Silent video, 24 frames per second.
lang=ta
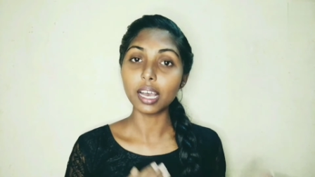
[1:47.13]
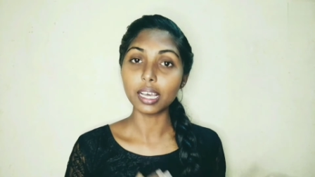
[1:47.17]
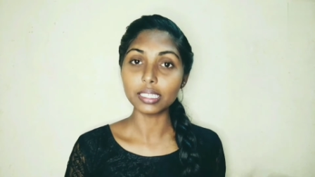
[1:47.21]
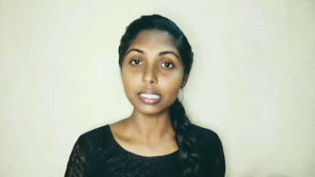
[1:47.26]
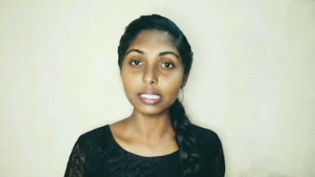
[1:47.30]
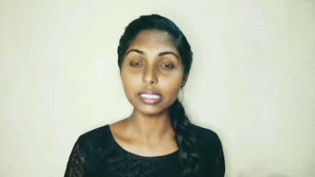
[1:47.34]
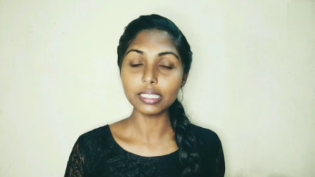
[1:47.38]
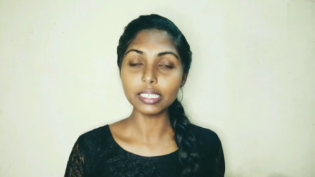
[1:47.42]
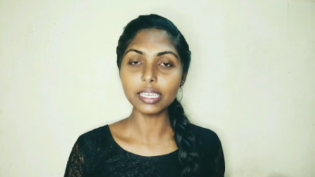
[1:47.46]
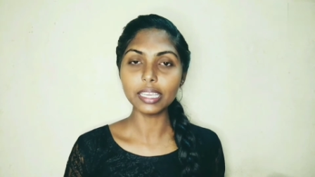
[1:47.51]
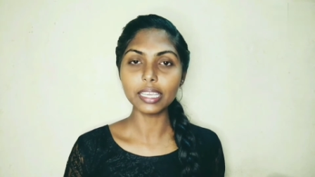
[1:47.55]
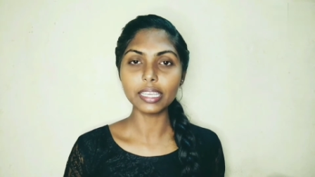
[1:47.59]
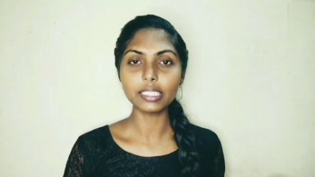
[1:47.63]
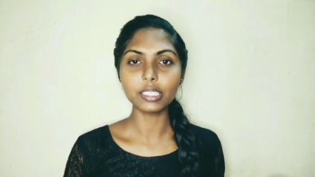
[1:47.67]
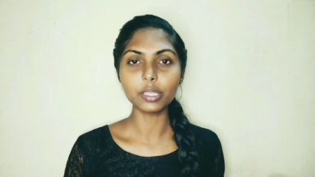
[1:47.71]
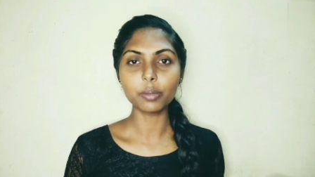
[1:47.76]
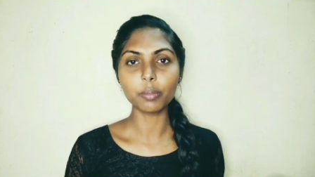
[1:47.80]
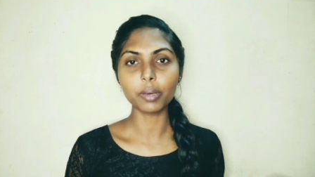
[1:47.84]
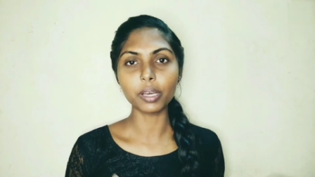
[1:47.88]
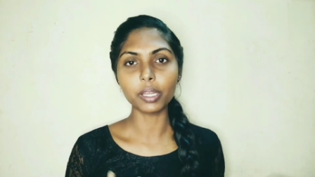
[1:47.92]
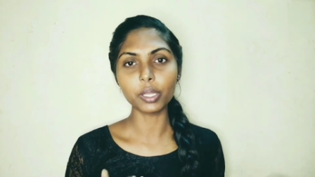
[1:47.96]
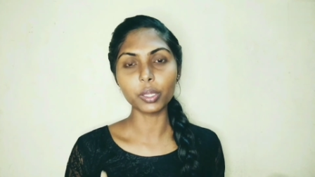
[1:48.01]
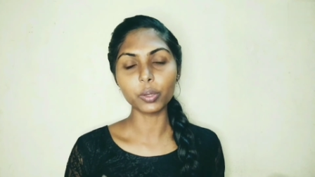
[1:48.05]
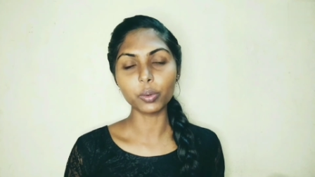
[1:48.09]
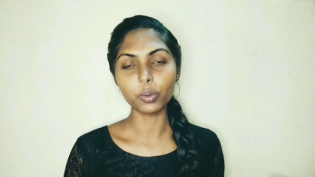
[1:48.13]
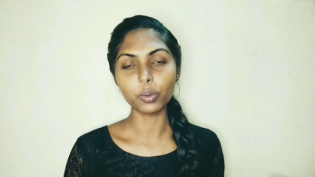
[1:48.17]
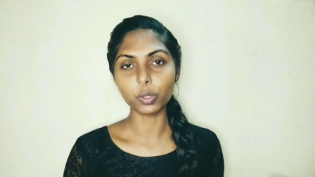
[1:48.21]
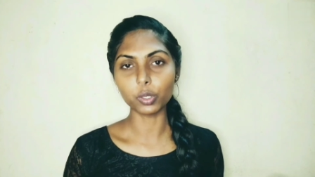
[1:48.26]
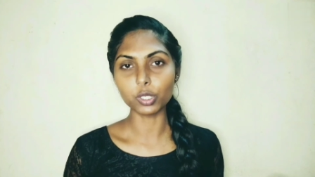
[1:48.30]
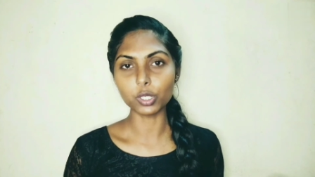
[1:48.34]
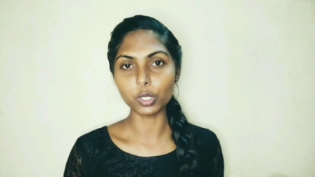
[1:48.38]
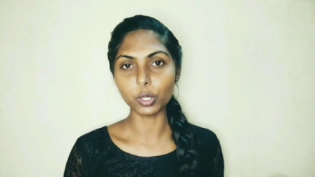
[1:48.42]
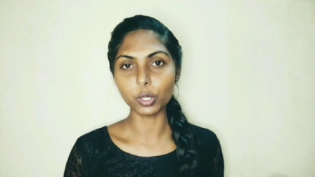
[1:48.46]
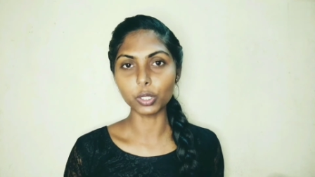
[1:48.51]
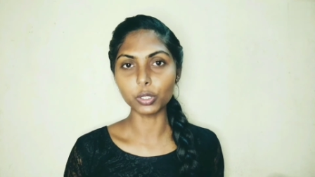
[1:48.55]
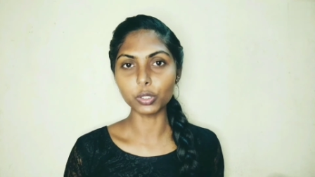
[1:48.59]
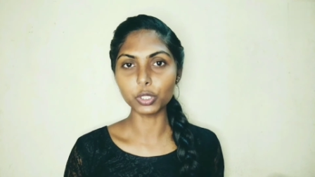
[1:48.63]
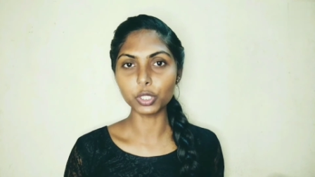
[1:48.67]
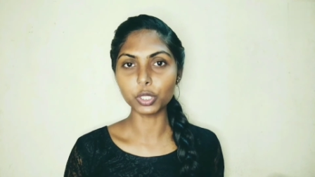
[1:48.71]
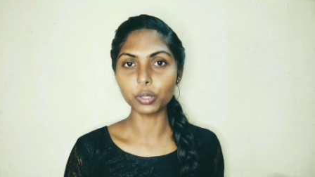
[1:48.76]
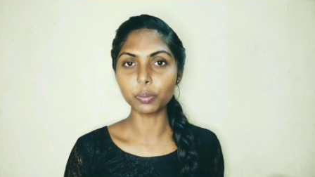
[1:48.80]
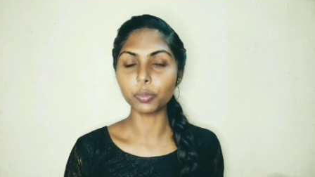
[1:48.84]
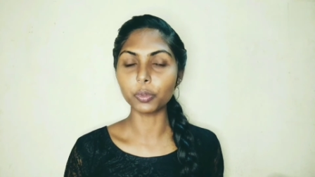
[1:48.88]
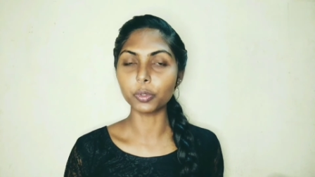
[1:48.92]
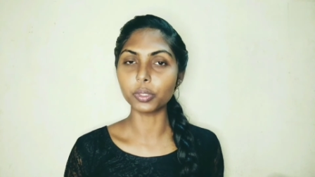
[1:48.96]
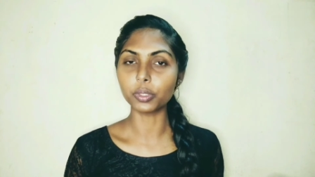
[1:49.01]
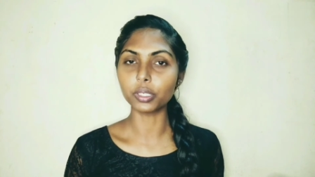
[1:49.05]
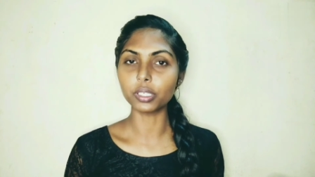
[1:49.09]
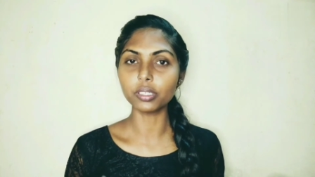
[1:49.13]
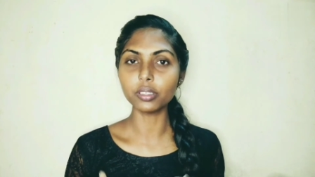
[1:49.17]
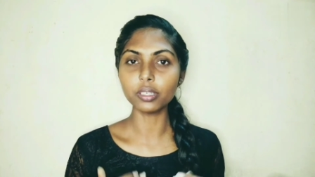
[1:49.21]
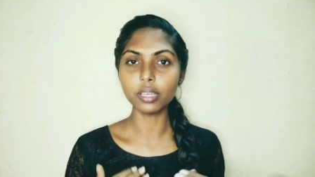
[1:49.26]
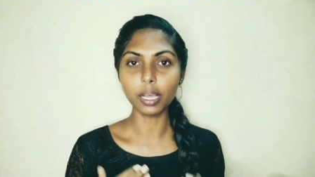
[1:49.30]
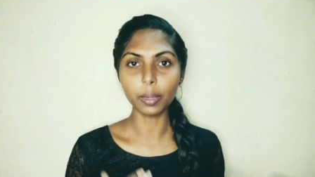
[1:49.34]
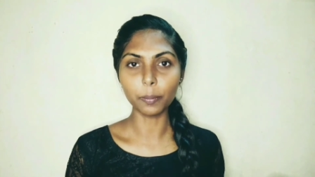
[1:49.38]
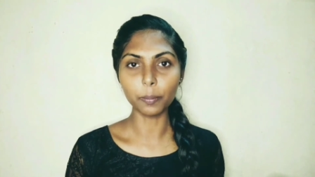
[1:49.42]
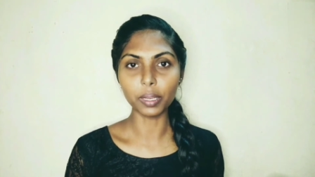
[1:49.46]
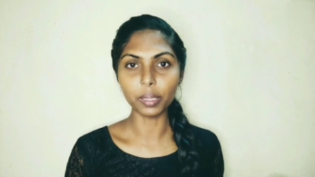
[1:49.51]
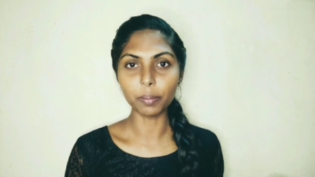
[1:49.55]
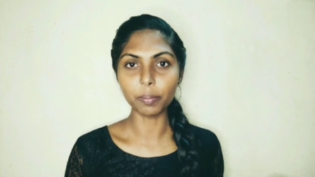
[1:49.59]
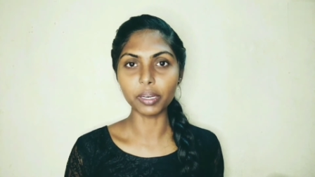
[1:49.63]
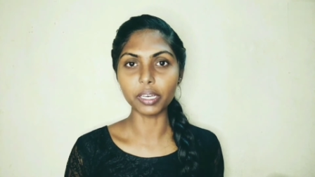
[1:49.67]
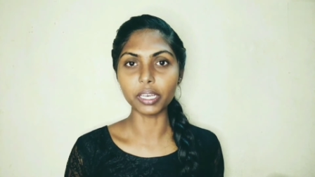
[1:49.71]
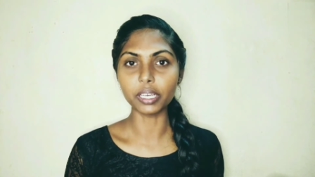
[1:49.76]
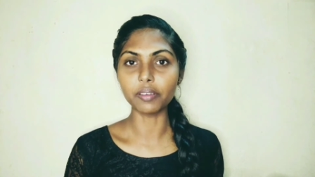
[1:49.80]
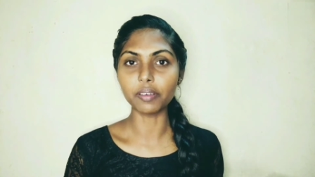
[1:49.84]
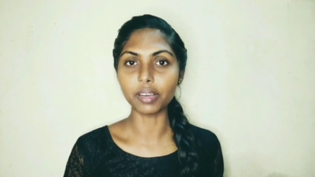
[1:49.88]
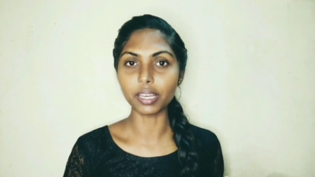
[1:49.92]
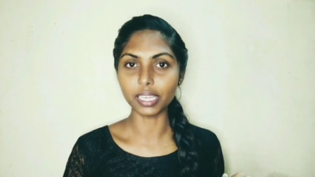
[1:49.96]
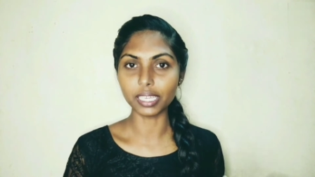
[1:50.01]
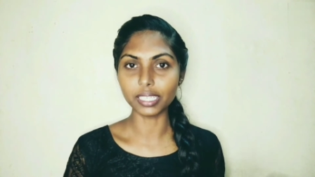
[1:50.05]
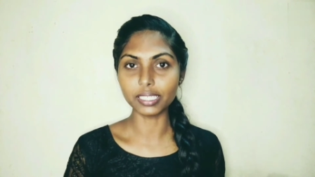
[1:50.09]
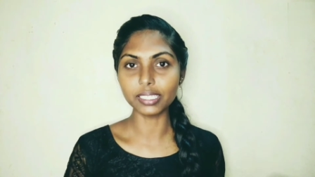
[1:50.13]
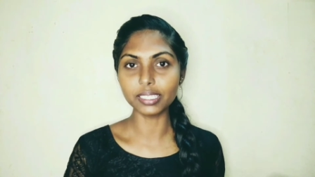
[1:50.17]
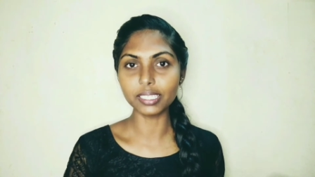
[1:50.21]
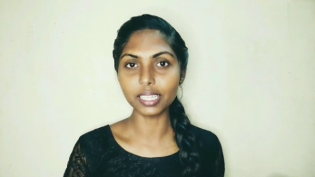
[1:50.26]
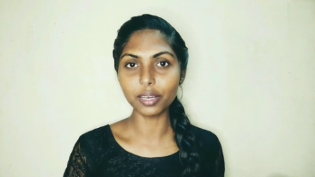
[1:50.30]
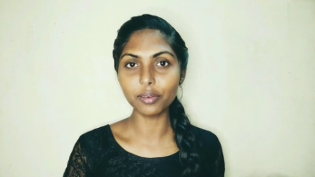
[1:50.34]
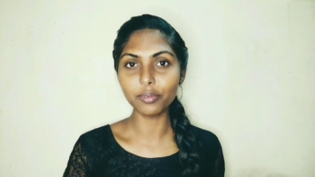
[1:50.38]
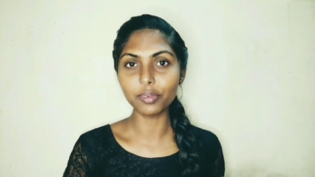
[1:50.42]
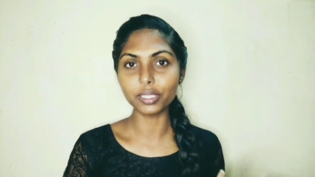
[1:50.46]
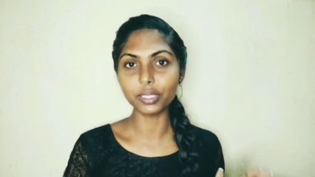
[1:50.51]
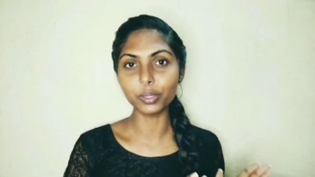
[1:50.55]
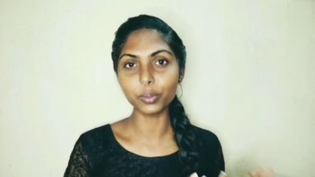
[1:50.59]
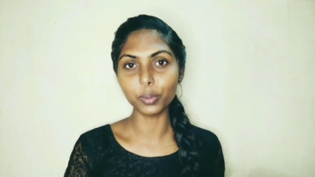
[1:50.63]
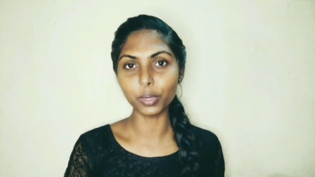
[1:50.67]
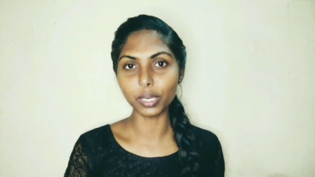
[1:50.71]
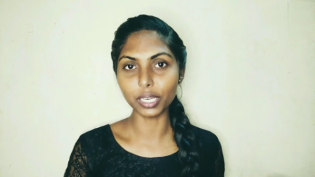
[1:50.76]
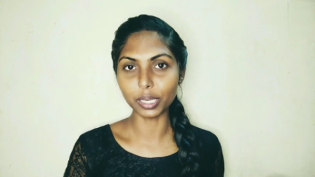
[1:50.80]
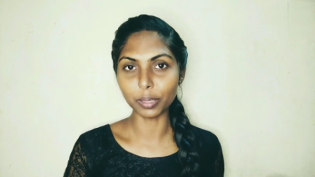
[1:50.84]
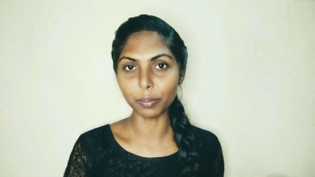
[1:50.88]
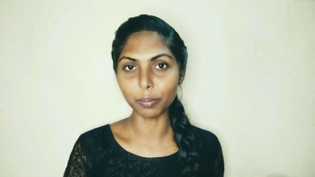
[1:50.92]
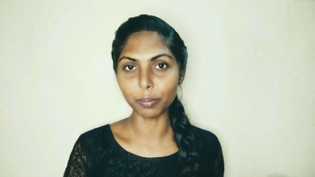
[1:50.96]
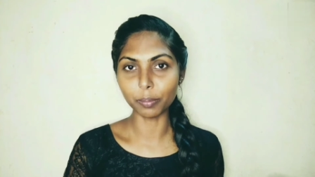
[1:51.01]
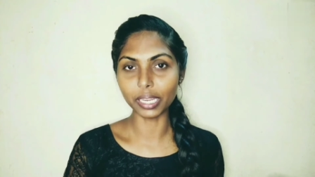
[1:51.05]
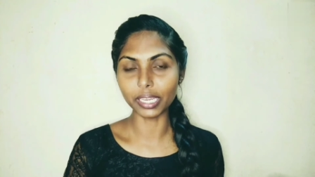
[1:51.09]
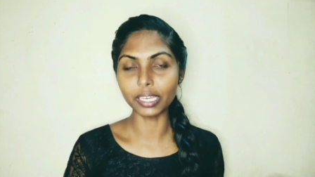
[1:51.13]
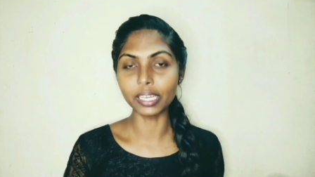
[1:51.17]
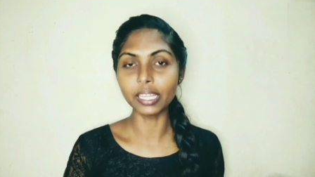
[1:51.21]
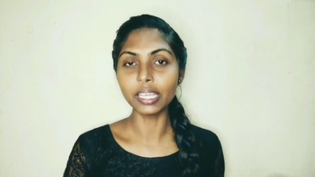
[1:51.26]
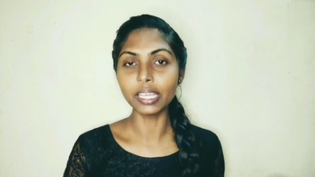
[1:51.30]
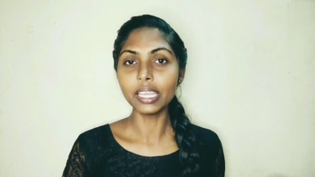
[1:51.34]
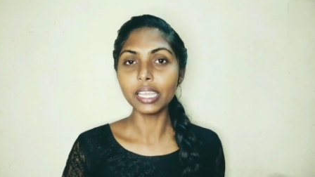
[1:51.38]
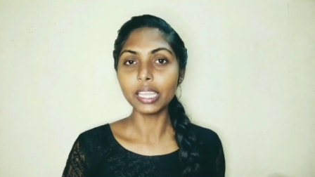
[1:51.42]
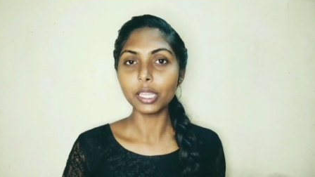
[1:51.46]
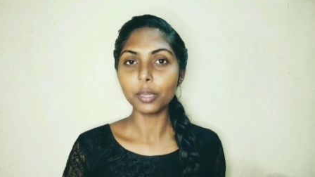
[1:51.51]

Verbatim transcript: அததுக்கு ஏற்ற மாதிரியே ஒரு சொல்யூஷன் போட்டு அப்ளை பண்ணிடுவாங்க இதுதான் வந்து உங்களுக்கு மெயின்